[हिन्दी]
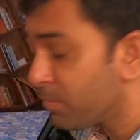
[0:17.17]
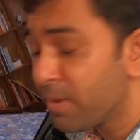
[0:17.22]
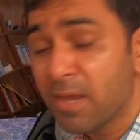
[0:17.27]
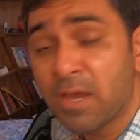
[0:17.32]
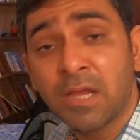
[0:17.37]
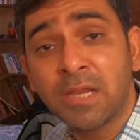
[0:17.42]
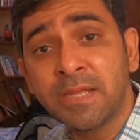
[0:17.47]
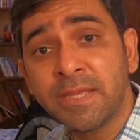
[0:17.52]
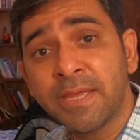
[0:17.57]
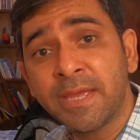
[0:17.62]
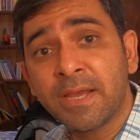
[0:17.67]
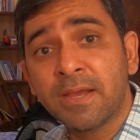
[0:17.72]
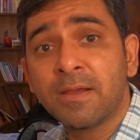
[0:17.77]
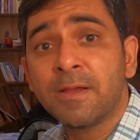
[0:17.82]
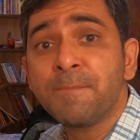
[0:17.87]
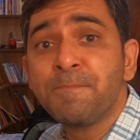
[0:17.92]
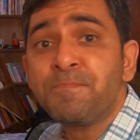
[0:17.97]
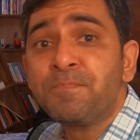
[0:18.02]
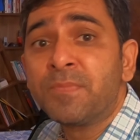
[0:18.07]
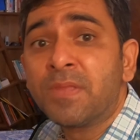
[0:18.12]
तो मैं कल ही एक
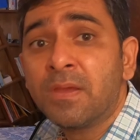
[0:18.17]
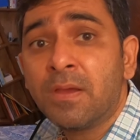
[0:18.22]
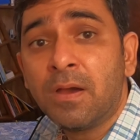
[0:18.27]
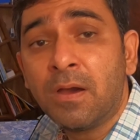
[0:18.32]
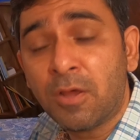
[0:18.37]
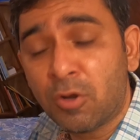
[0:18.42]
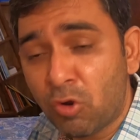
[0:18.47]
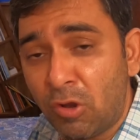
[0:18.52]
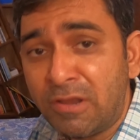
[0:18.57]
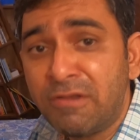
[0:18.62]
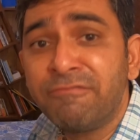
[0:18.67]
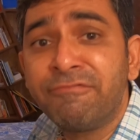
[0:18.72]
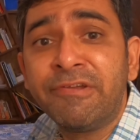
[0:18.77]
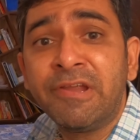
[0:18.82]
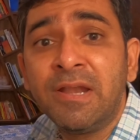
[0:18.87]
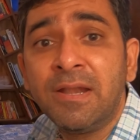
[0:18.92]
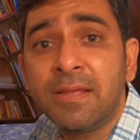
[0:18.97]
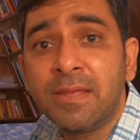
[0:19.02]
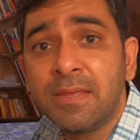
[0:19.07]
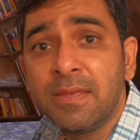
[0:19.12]
रॉयल
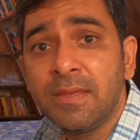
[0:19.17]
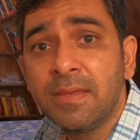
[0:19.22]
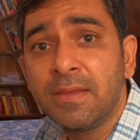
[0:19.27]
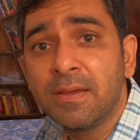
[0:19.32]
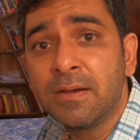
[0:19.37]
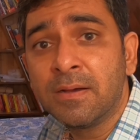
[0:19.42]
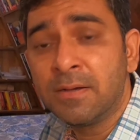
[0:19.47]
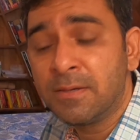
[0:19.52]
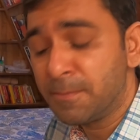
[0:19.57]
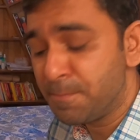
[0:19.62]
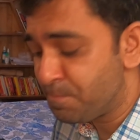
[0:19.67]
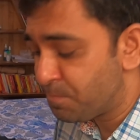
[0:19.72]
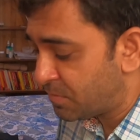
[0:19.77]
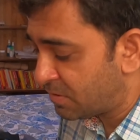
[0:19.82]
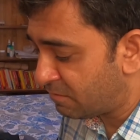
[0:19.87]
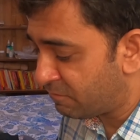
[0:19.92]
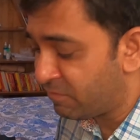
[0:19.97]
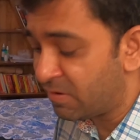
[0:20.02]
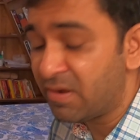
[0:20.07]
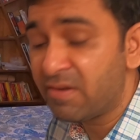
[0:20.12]
इनफील्ड की
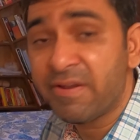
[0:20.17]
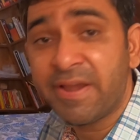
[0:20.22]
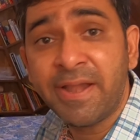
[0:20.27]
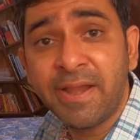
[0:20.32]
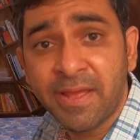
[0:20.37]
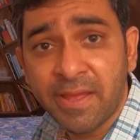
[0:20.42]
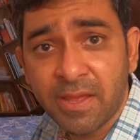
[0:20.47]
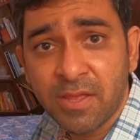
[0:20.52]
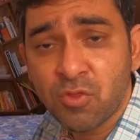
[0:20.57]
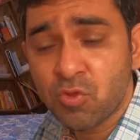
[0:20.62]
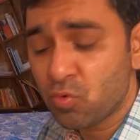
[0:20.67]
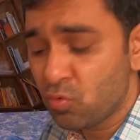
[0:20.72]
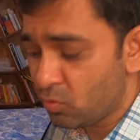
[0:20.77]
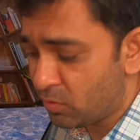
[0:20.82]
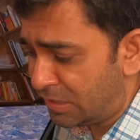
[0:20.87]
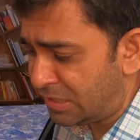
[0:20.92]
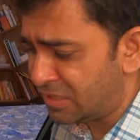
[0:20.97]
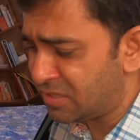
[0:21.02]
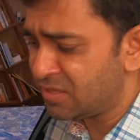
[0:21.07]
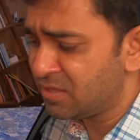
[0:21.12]
वन राइड है
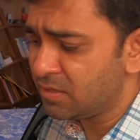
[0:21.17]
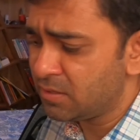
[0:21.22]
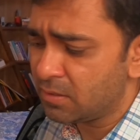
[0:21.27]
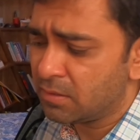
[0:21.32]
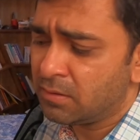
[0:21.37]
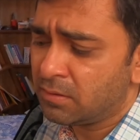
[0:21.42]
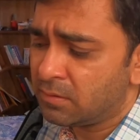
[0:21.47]
जो इनकी